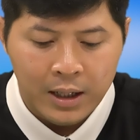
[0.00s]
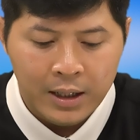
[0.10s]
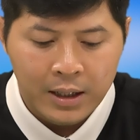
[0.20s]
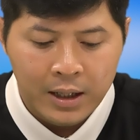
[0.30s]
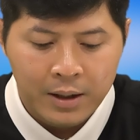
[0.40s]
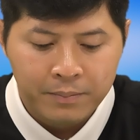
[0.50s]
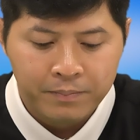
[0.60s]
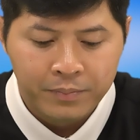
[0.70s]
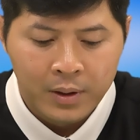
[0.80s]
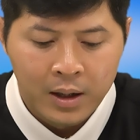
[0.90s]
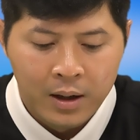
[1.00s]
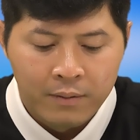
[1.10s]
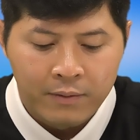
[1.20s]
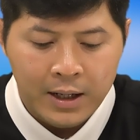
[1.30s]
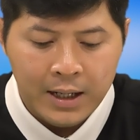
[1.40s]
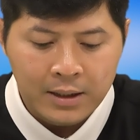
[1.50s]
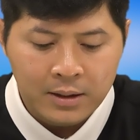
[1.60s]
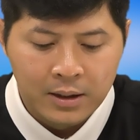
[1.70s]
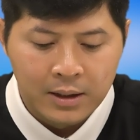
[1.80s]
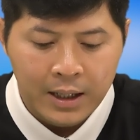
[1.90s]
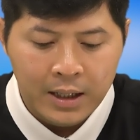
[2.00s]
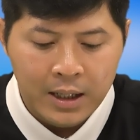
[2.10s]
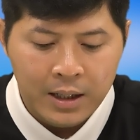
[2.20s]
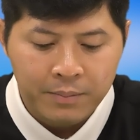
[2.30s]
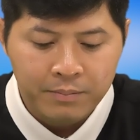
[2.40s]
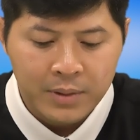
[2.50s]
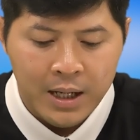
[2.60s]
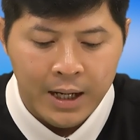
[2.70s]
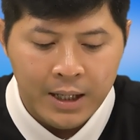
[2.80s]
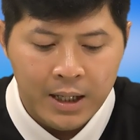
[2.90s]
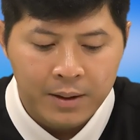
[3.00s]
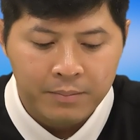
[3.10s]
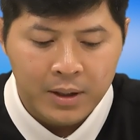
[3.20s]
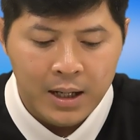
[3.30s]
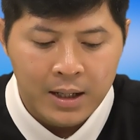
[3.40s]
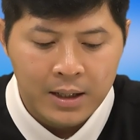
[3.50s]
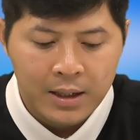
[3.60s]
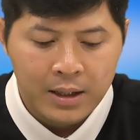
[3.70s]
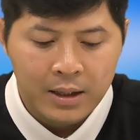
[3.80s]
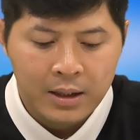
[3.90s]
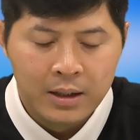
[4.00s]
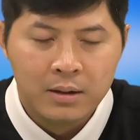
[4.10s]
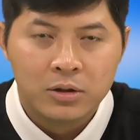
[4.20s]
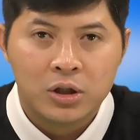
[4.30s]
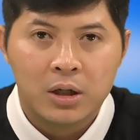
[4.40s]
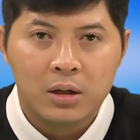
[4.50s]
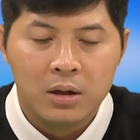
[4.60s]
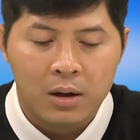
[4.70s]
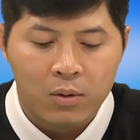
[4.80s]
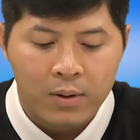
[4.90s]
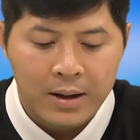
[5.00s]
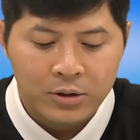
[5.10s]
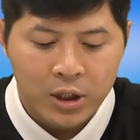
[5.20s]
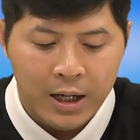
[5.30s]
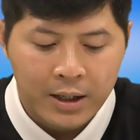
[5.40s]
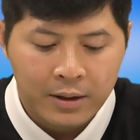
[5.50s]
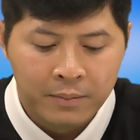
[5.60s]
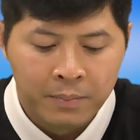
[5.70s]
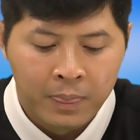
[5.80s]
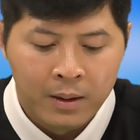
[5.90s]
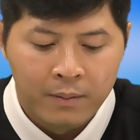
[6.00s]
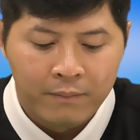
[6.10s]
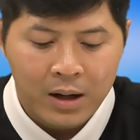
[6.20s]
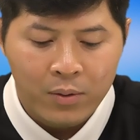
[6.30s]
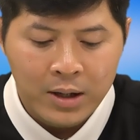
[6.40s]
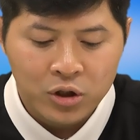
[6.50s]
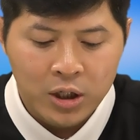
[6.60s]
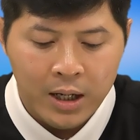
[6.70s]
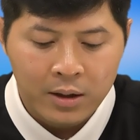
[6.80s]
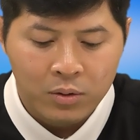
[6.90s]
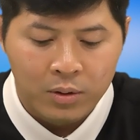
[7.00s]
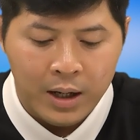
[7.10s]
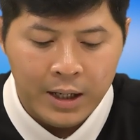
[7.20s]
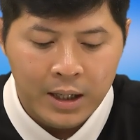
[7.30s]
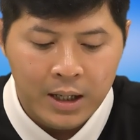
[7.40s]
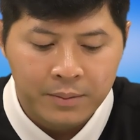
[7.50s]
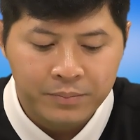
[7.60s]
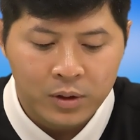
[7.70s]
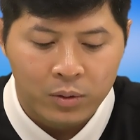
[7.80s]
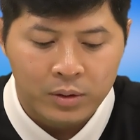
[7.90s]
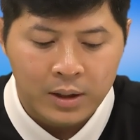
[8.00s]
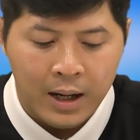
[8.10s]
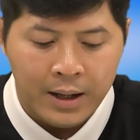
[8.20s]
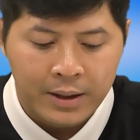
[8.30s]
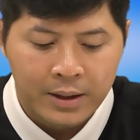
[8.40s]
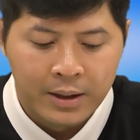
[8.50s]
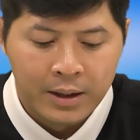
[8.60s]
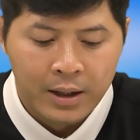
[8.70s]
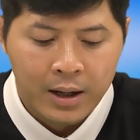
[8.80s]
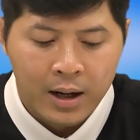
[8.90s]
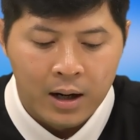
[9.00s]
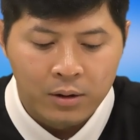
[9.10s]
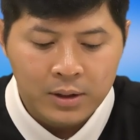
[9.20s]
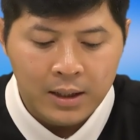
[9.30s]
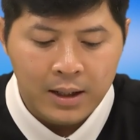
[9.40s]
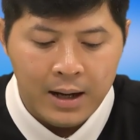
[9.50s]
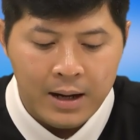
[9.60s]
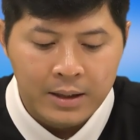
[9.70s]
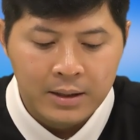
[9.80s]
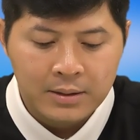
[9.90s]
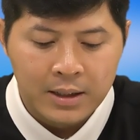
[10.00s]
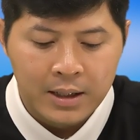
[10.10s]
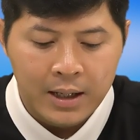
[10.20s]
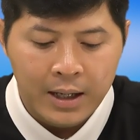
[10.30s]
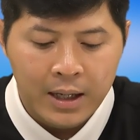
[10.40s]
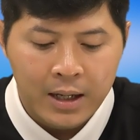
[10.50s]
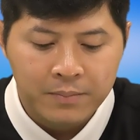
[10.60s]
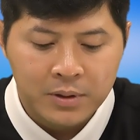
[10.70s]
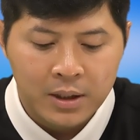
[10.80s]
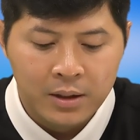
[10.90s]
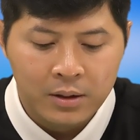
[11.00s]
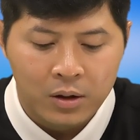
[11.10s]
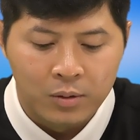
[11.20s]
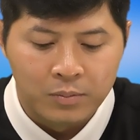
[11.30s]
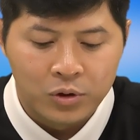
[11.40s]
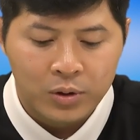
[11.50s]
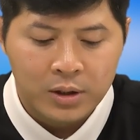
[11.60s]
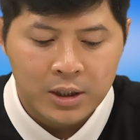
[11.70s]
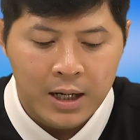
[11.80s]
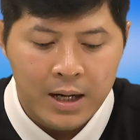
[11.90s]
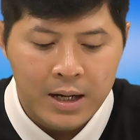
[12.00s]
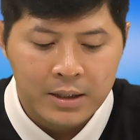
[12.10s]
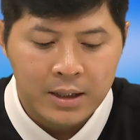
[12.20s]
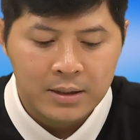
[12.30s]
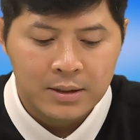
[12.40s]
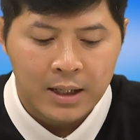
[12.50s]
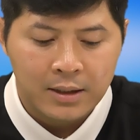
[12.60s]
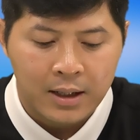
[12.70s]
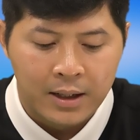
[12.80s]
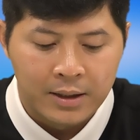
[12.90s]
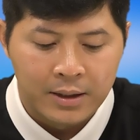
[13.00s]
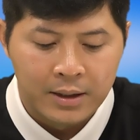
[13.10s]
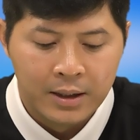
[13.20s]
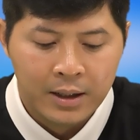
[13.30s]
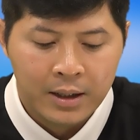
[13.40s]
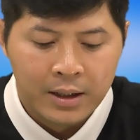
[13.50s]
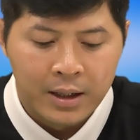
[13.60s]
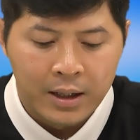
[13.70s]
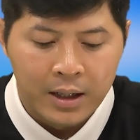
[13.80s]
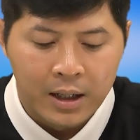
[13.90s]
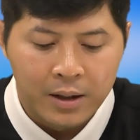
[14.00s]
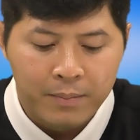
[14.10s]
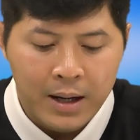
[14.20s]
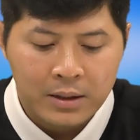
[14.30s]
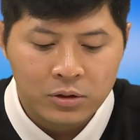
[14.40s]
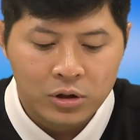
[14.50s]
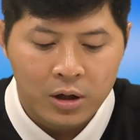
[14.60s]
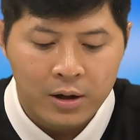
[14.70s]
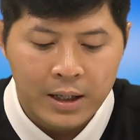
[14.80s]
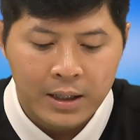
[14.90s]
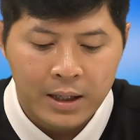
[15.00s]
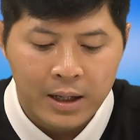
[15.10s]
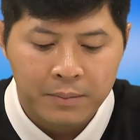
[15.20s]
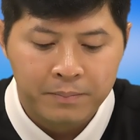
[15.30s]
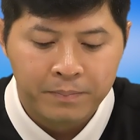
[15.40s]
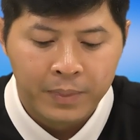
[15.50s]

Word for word: anh em và cắt cử anh em để anh em ra đi sinh được hoa trái và hoa trái của anh em tồn tại. Hầu tất cả những gì anh em xin cùng Chúa Cha nhân danh Thầy thì người ban cho anh em.